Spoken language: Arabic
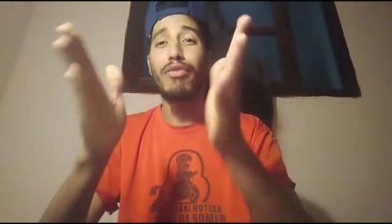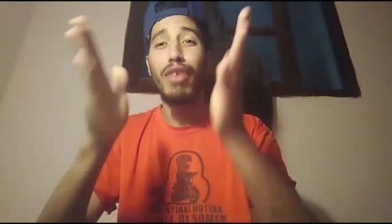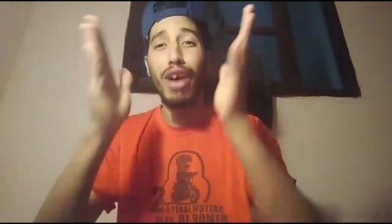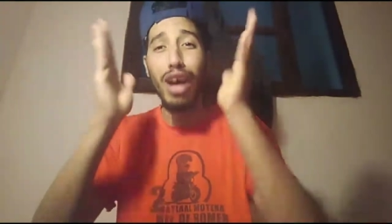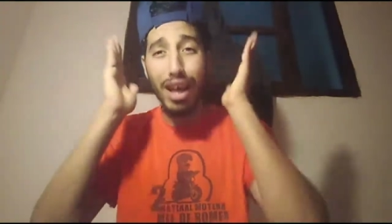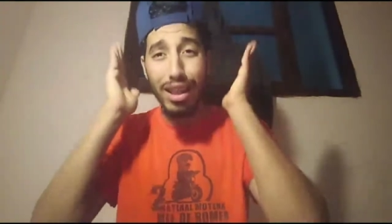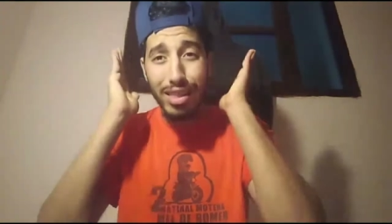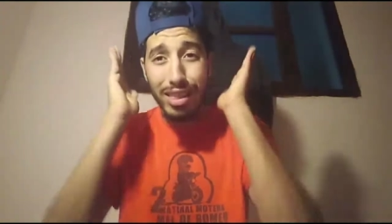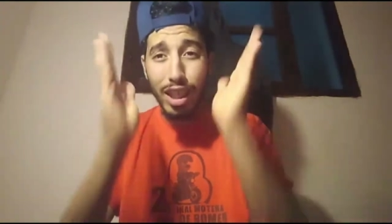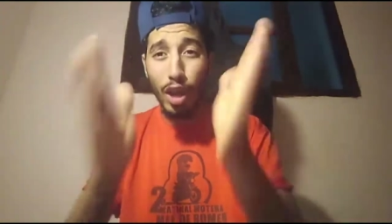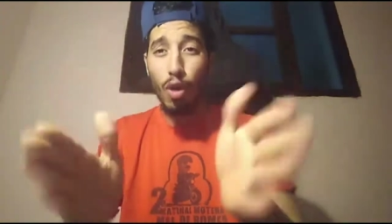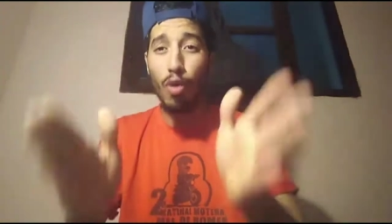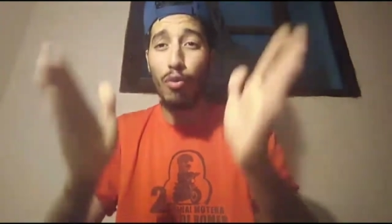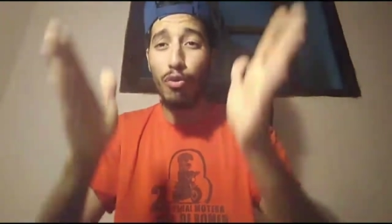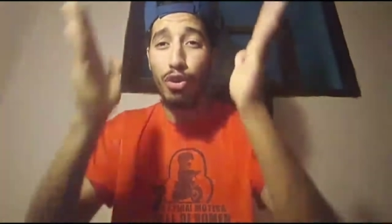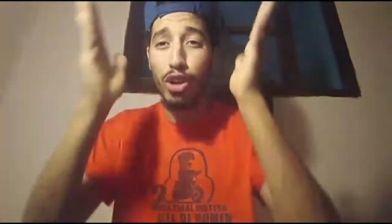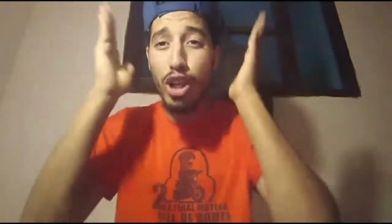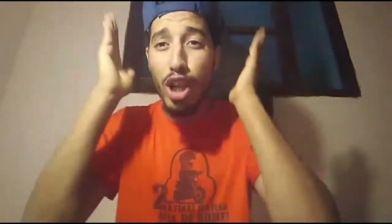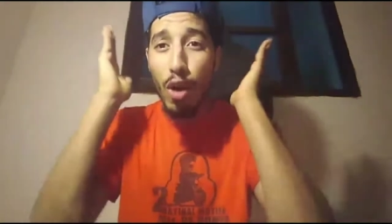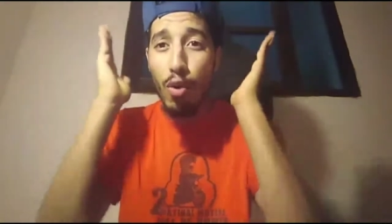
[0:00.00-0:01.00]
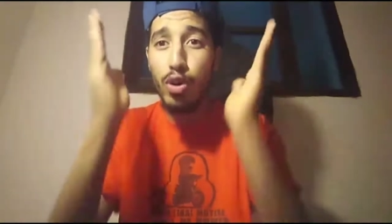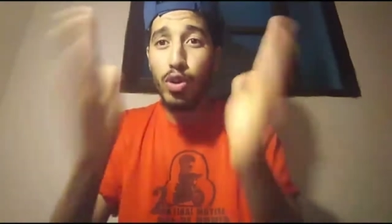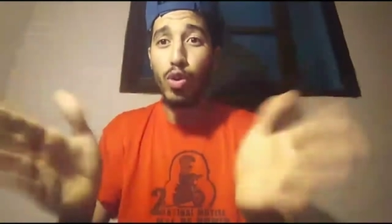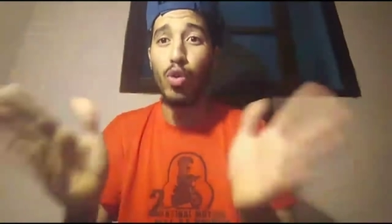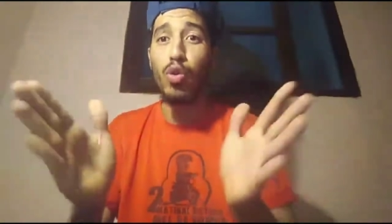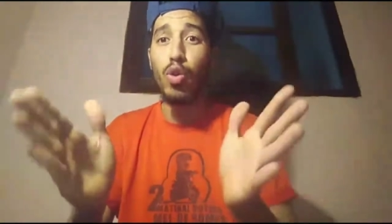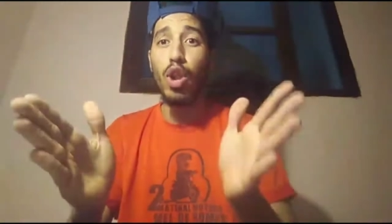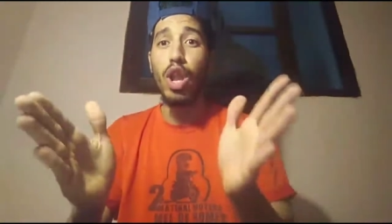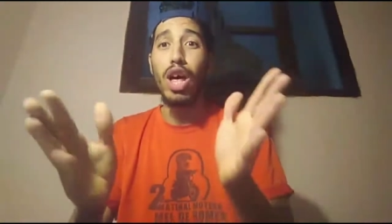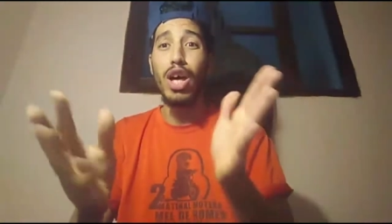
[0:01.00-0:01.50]
فقط ثقوا في الله
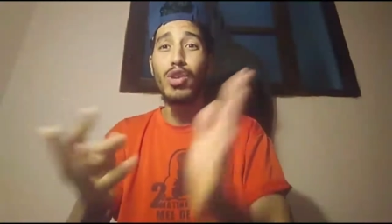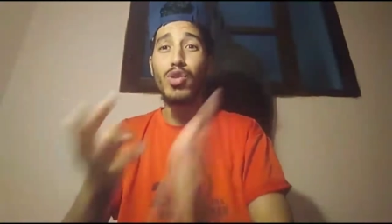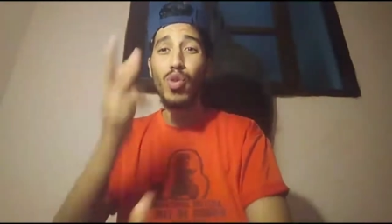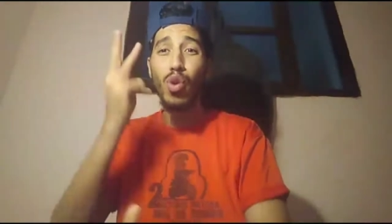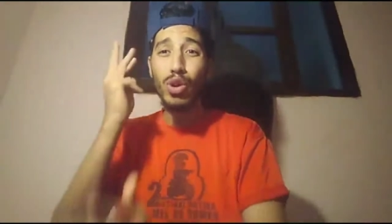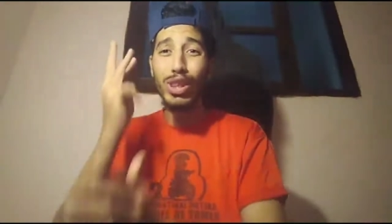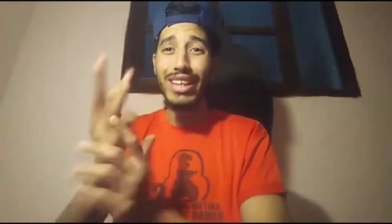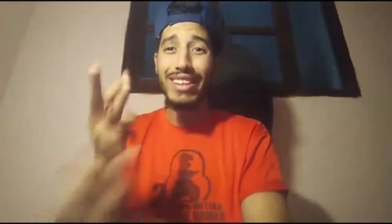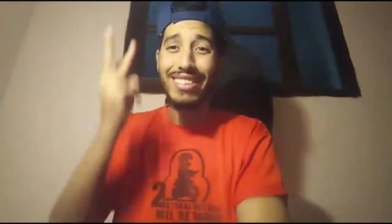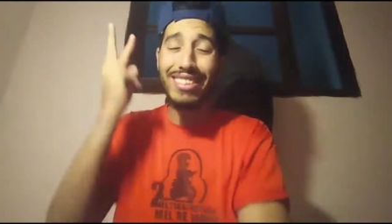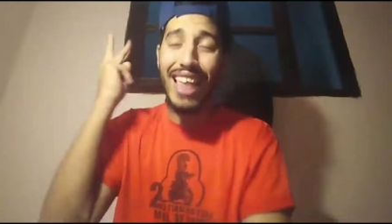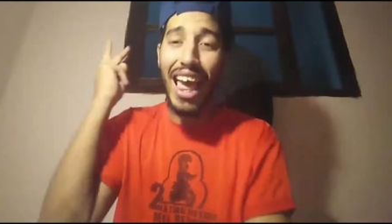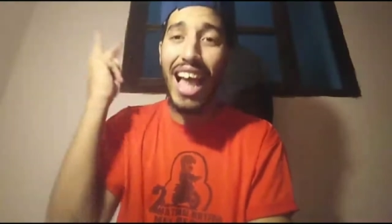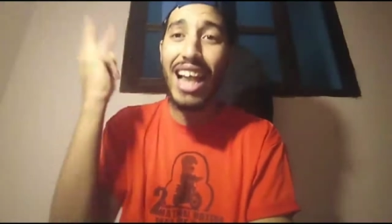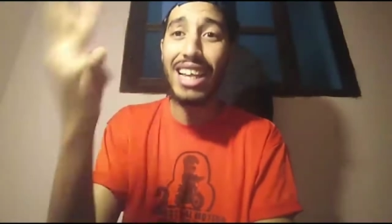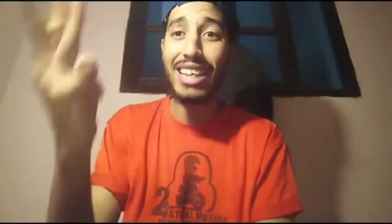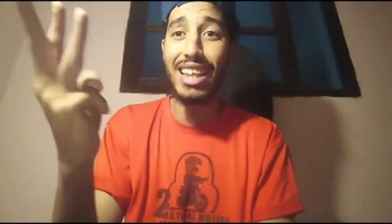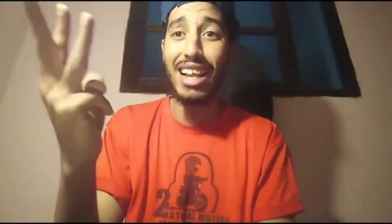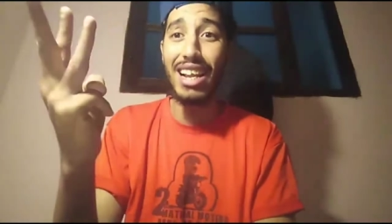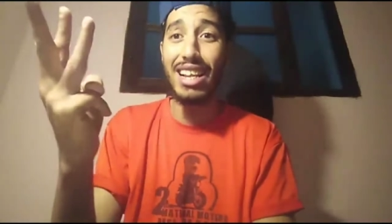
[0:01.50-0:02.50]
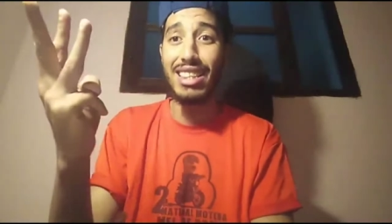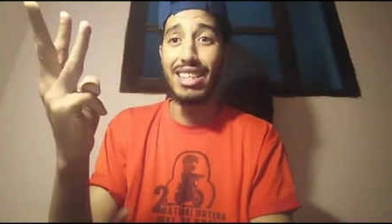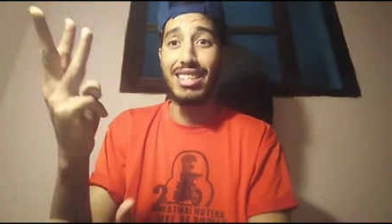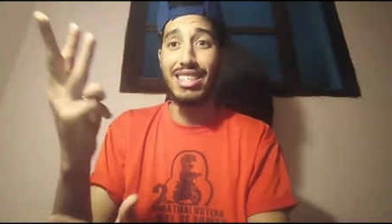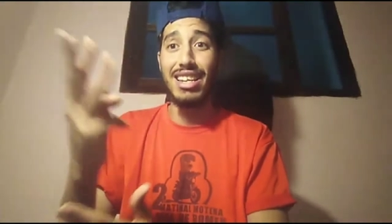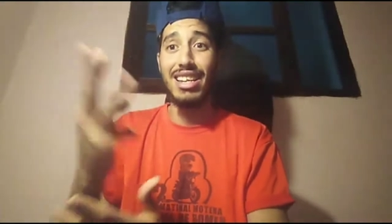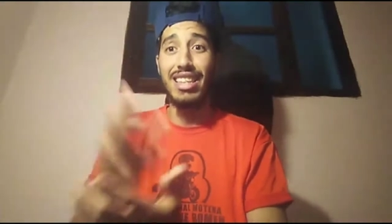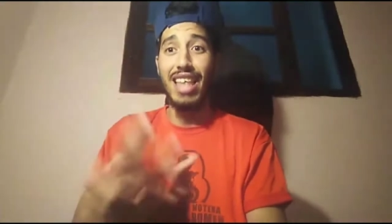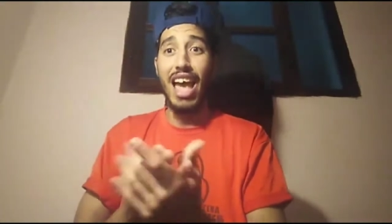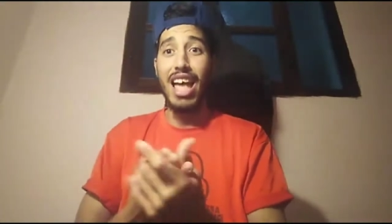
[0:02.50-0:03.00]
وادعوا الله النقطة الثالثة التي
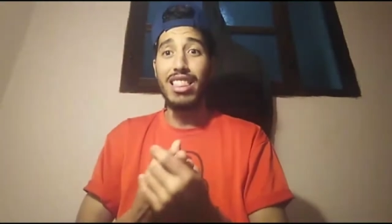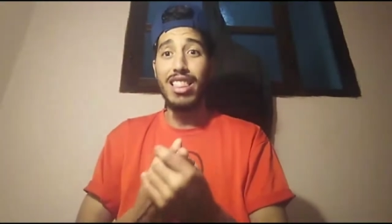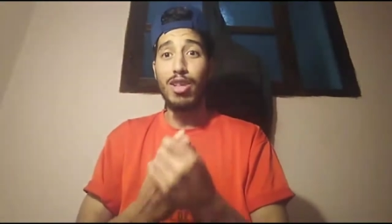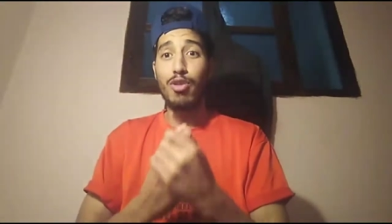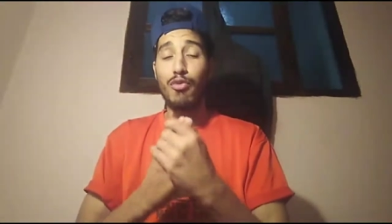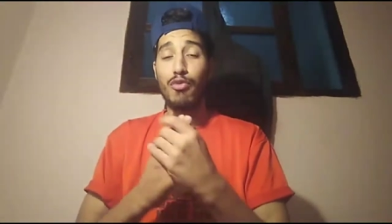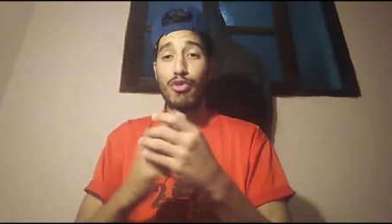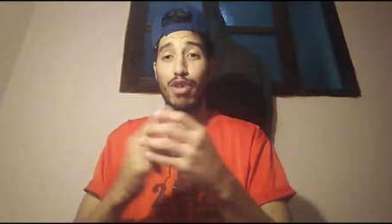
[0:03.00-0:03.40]
سنتحدث